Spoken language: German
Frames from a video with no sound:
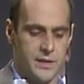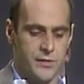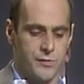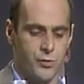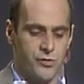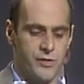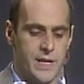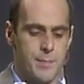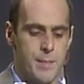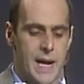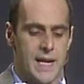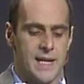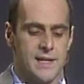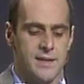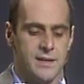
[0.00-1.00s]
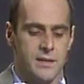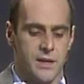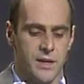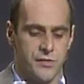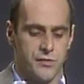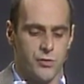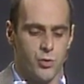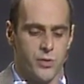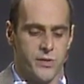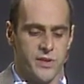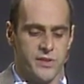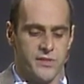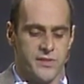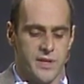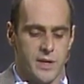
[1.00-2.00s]
zwischen dem Alten, das tot
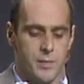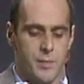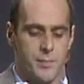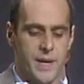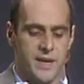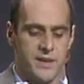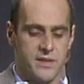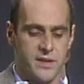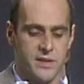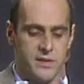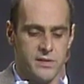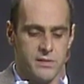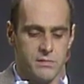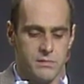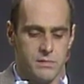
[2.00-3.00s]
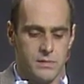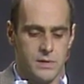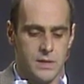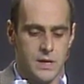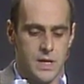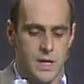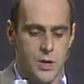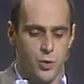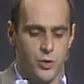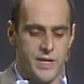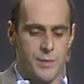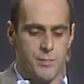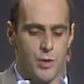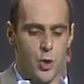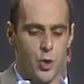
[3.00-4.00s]
ist, aber mächtig, und
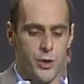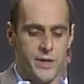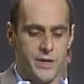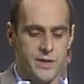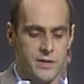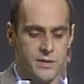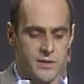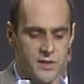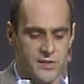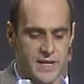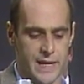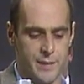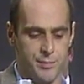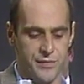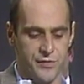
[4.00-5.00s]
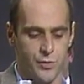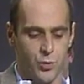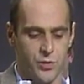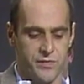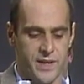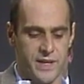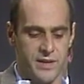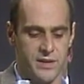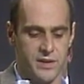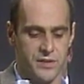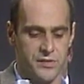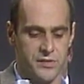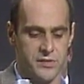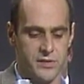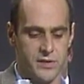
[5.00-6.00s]
dem Neuen, das lebensnotwendig
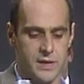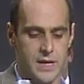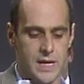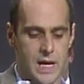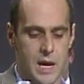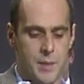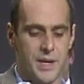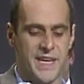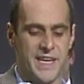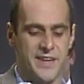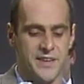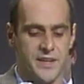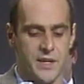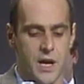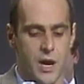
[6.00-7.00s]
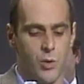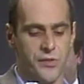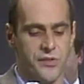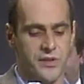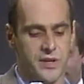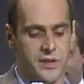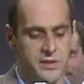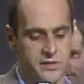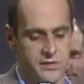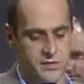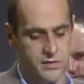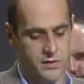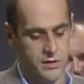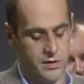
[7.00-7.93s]
ist, aber nicht in Aussicht,